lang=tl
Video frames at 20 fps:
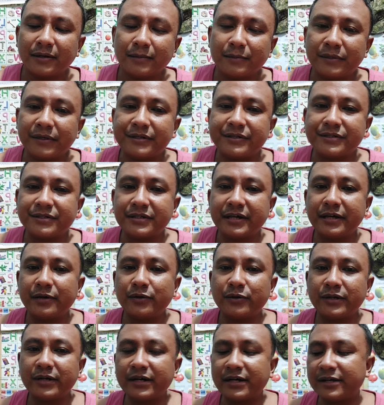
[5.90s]
Thursday
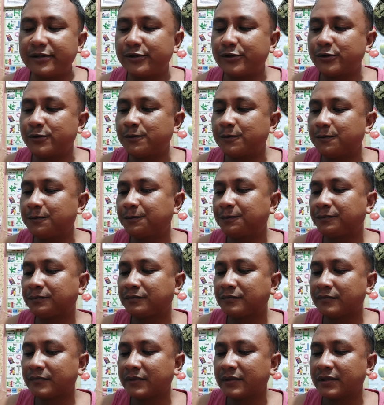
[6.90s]
ko na ano,
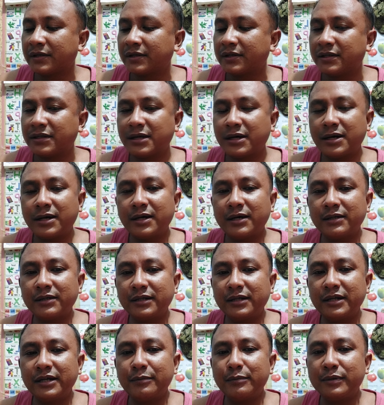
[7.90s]

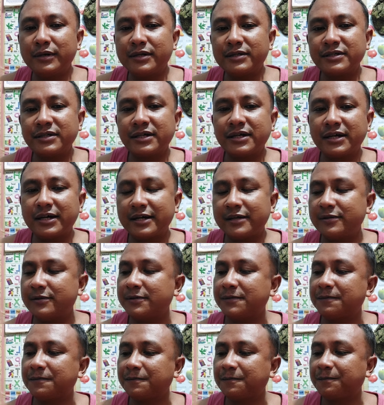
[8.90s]
nag-deliver sa ano,
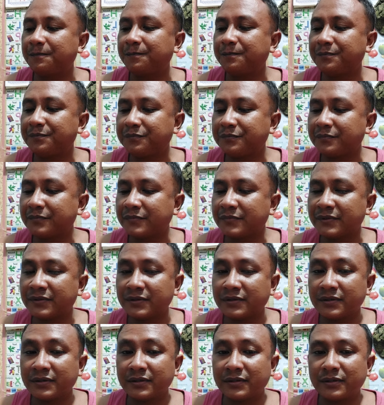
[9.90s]

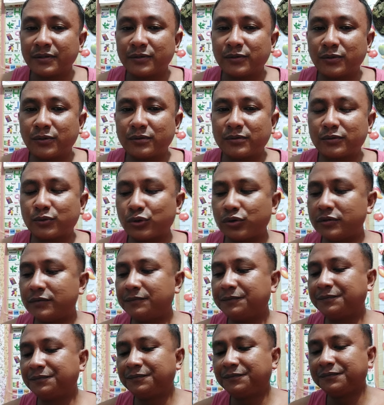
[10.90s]
tok-tok.
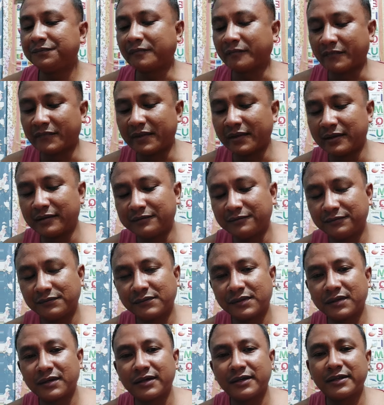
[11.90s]

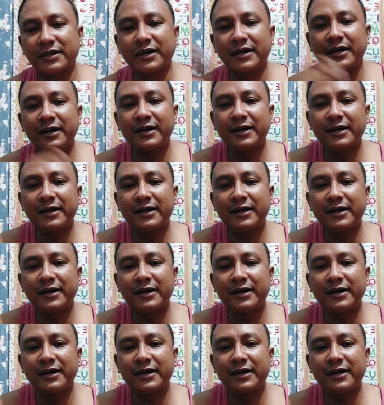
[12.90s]
Da,